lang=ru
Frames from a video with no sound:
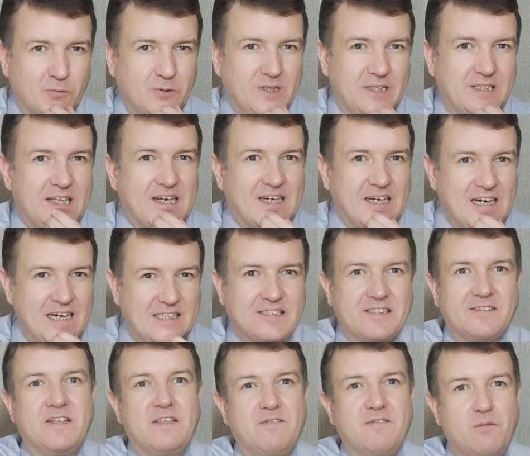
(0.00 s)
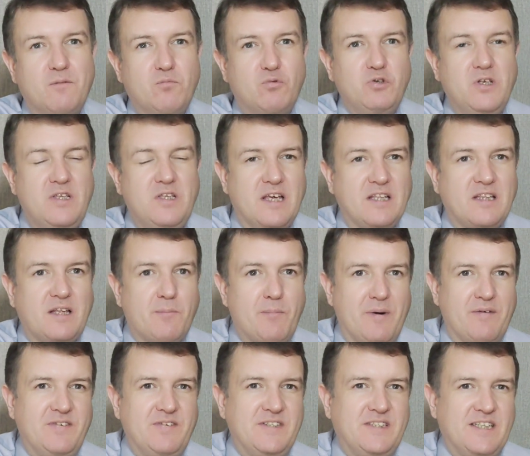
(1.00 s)
И доказывать вы будете это
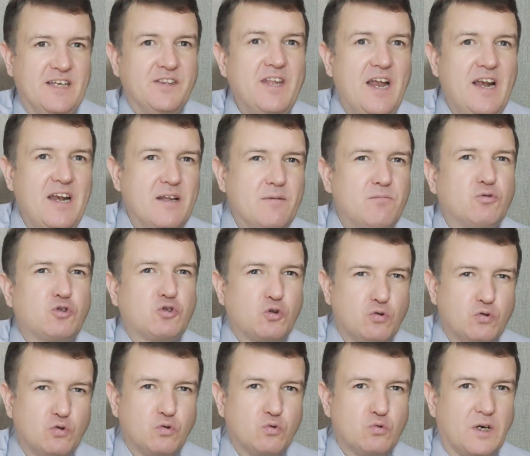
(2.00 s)
профессиональному суду,